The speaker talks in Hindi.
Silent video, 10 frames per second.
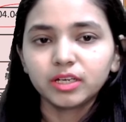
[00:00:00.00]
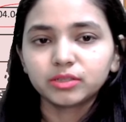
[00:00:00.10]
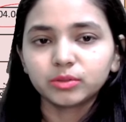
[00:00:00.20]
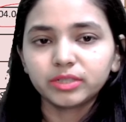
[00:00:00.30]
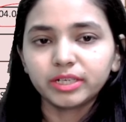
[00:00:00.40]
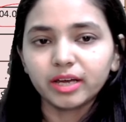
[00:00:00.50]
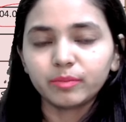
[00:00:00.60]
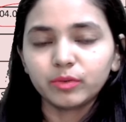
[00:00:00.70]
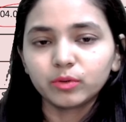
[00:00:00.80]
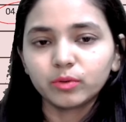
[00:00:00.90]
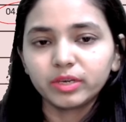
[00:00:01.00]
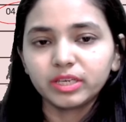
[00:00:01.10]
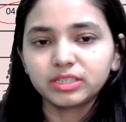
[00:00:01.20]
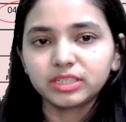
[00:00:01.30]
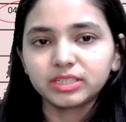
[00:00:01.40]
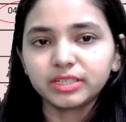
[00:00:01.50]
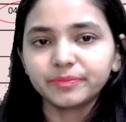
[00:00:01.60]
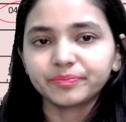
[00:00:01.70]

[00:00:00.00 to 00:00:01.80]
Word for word: सो so दैट आप लोगों को ये चीज़ें